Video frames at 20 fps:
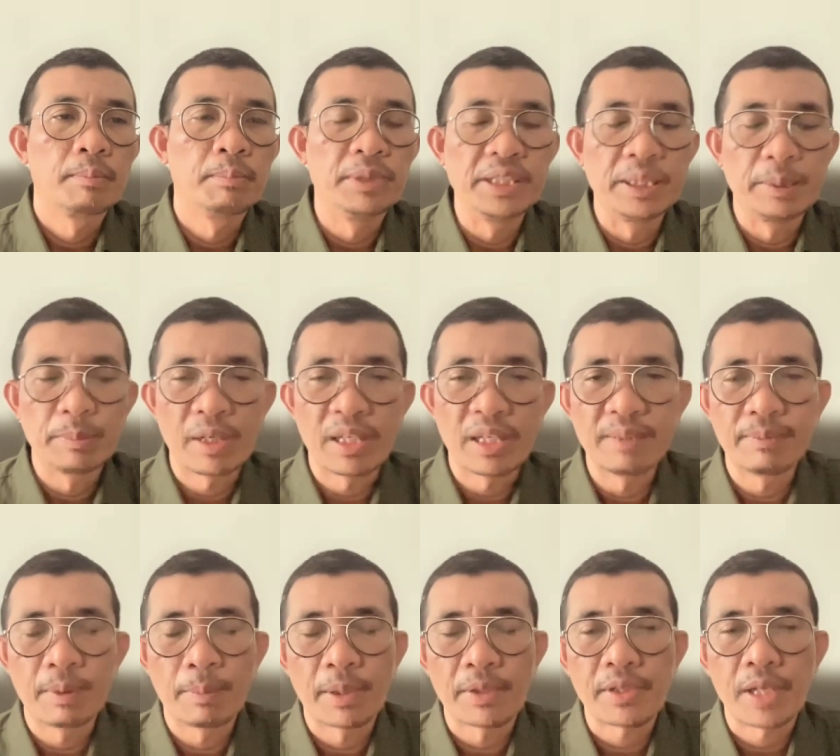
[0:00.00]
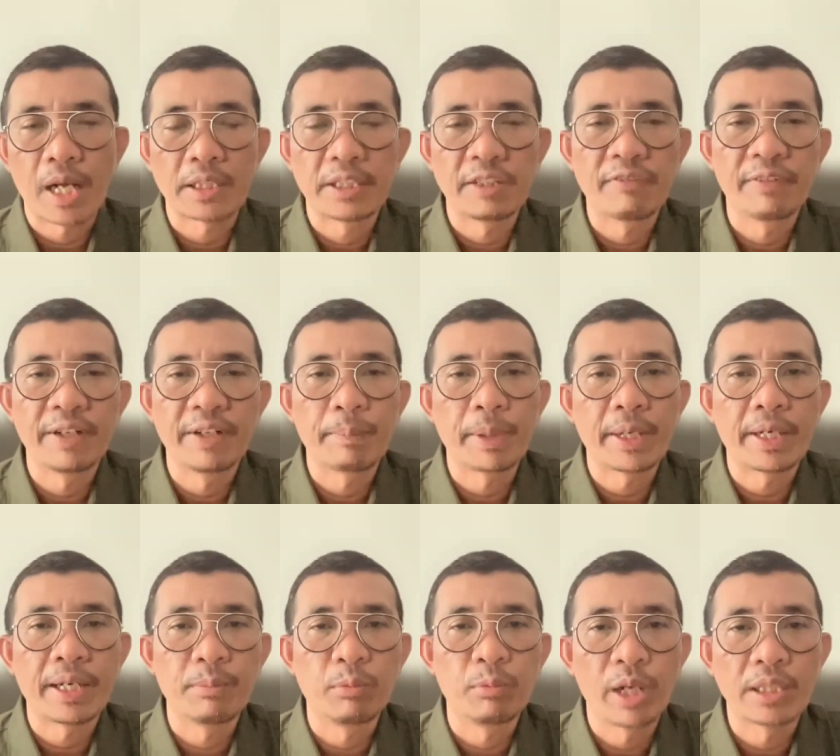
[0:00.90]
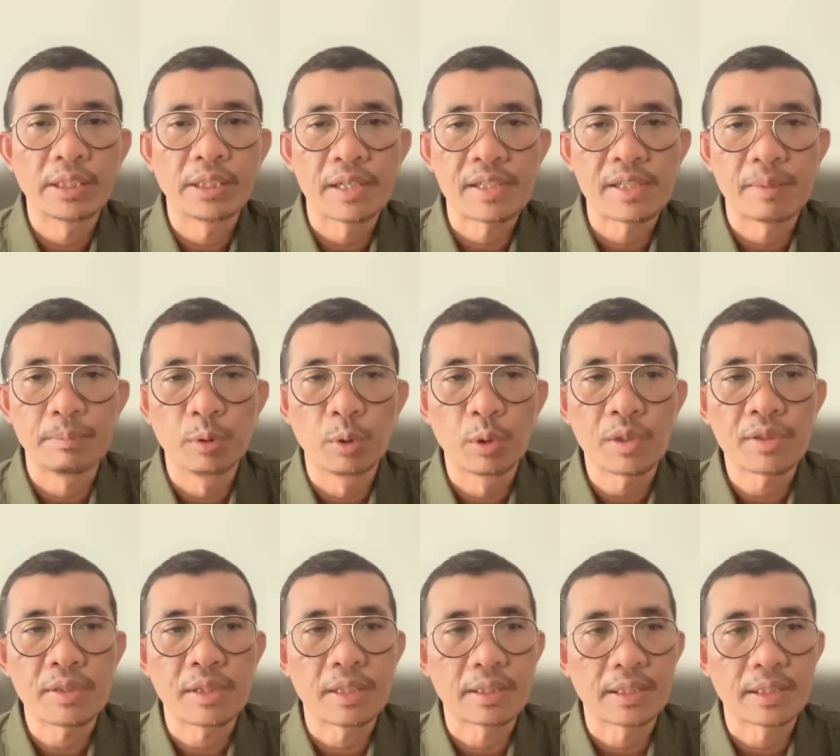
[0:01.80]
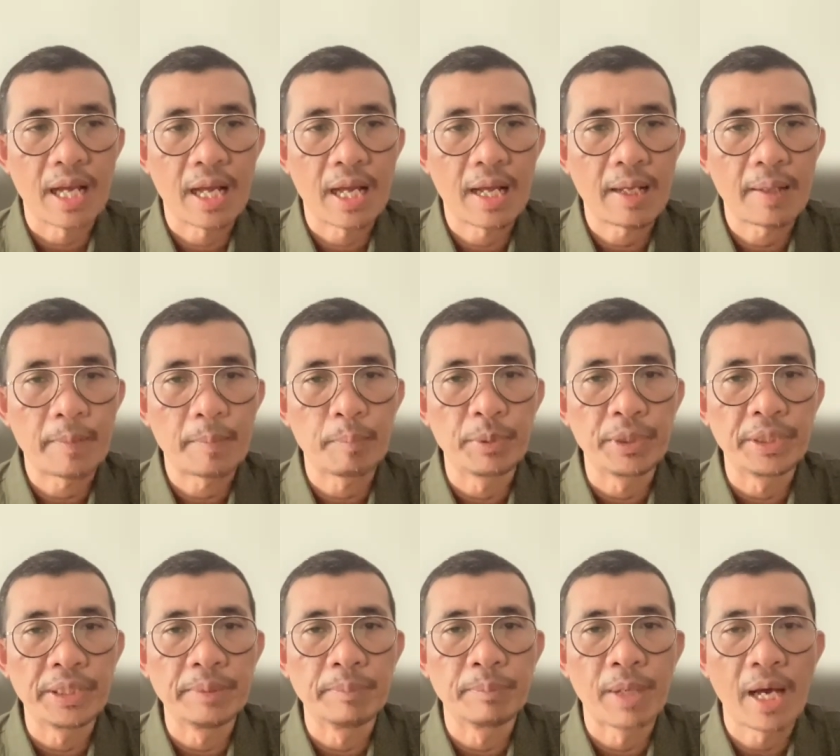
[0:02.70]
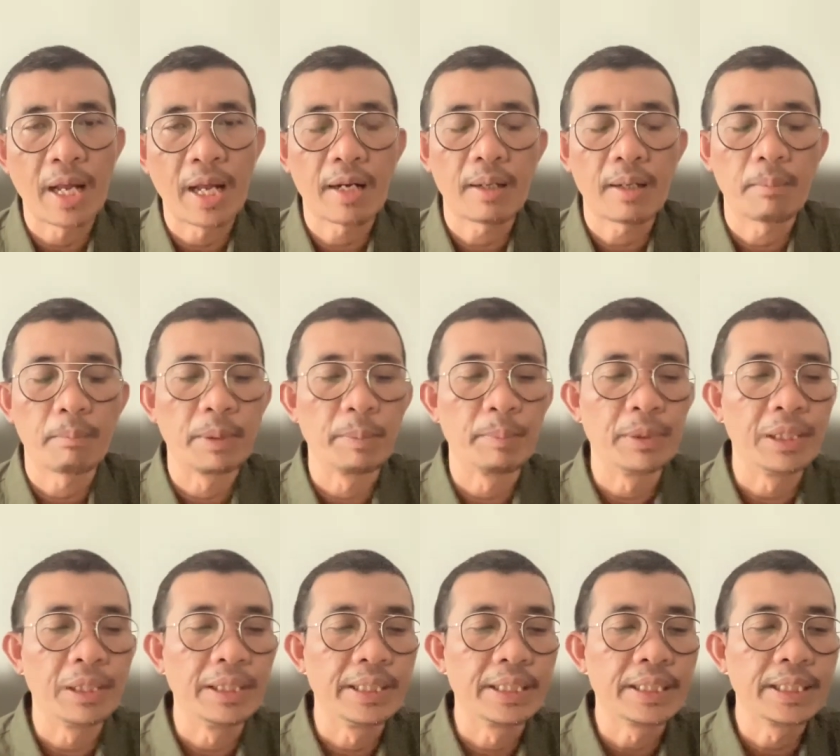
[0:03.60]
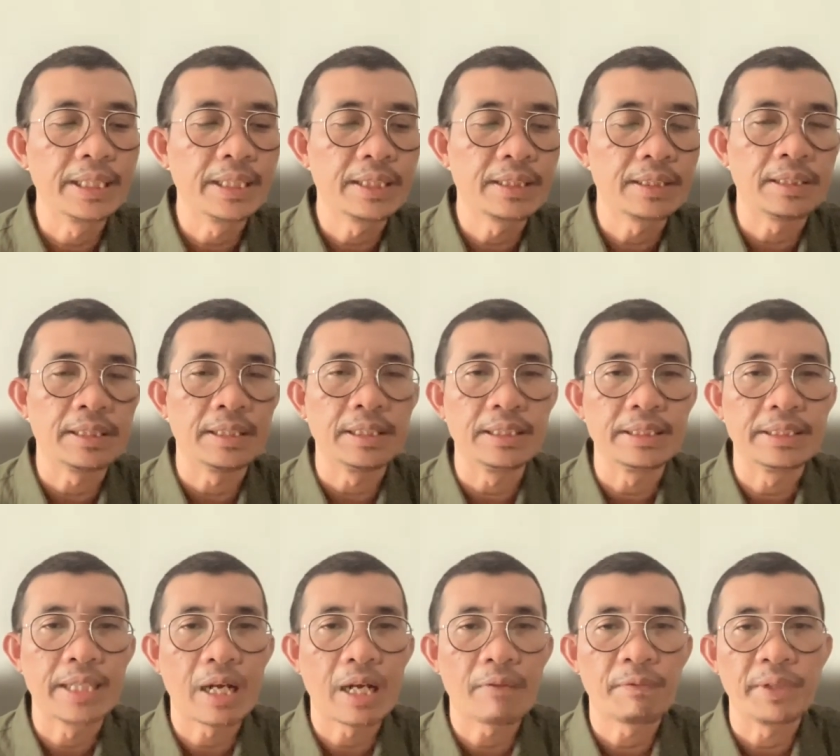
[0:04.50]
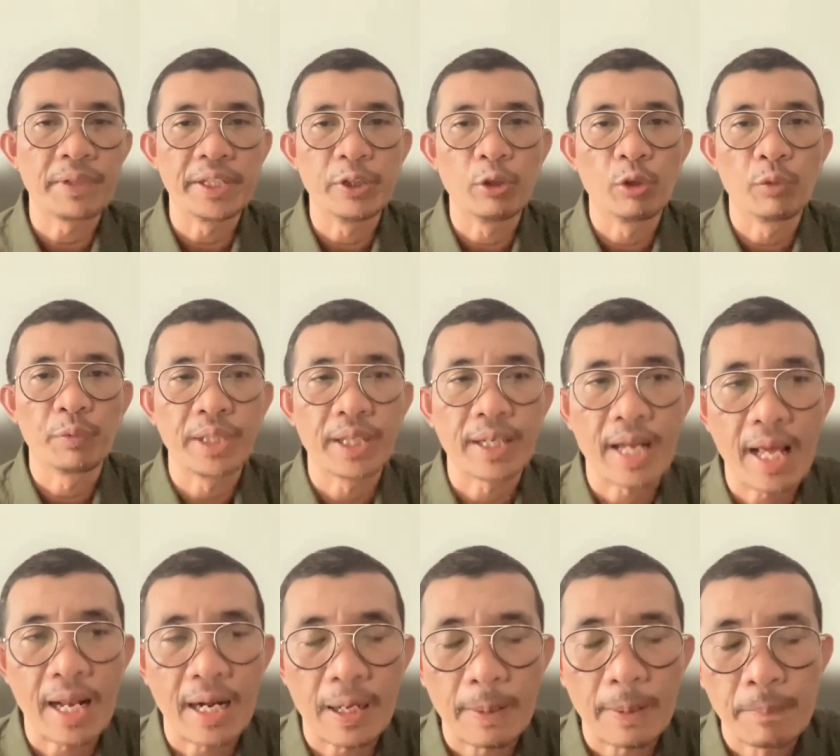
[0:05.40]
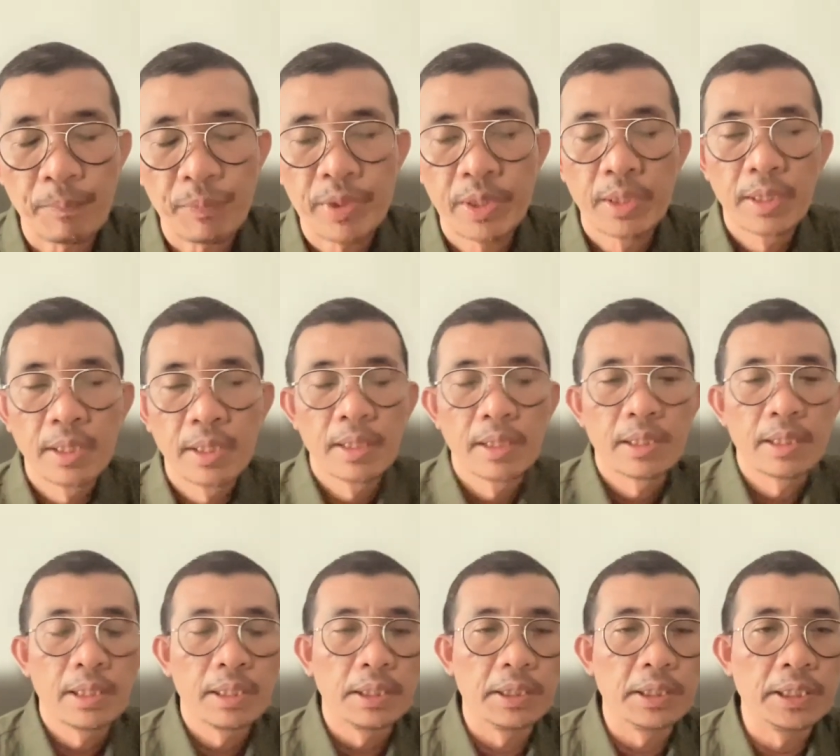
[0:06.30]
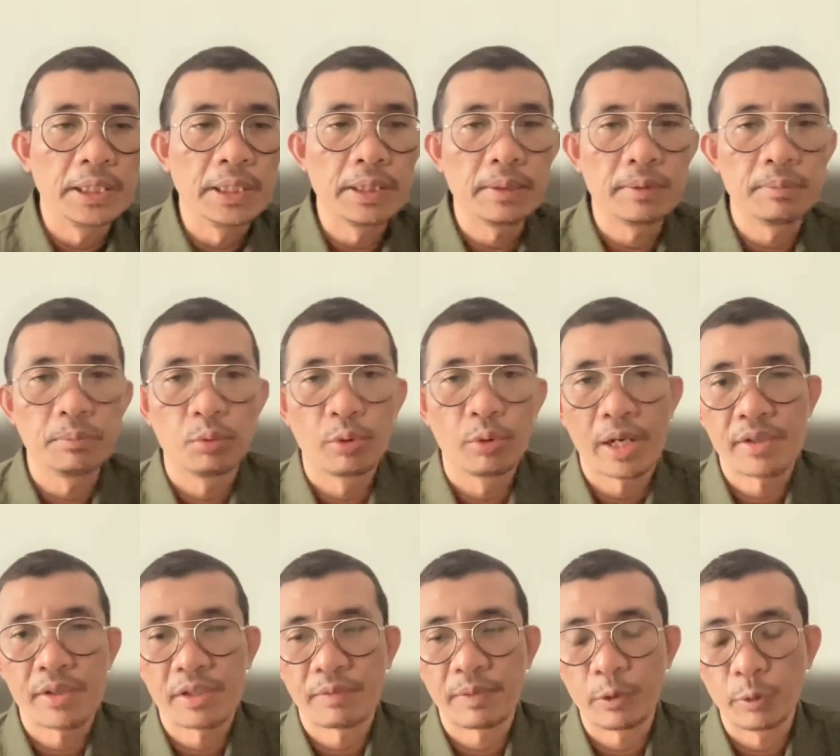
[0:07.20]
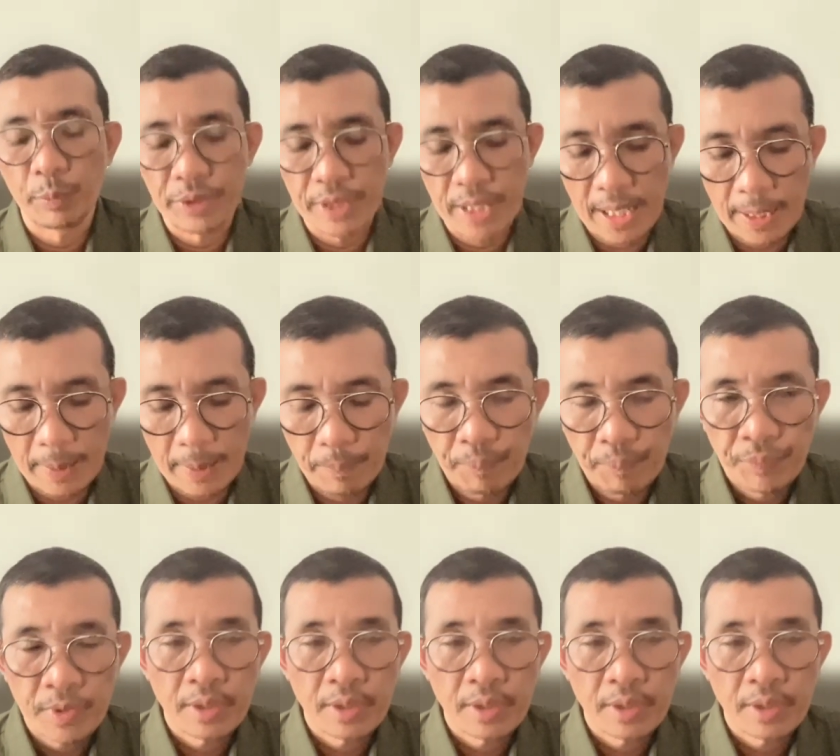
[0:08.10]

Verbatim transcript: minimal 15 aktif day pada bulan tersebut serta minimal memiliki tiga video viral di bulan sebelumnya.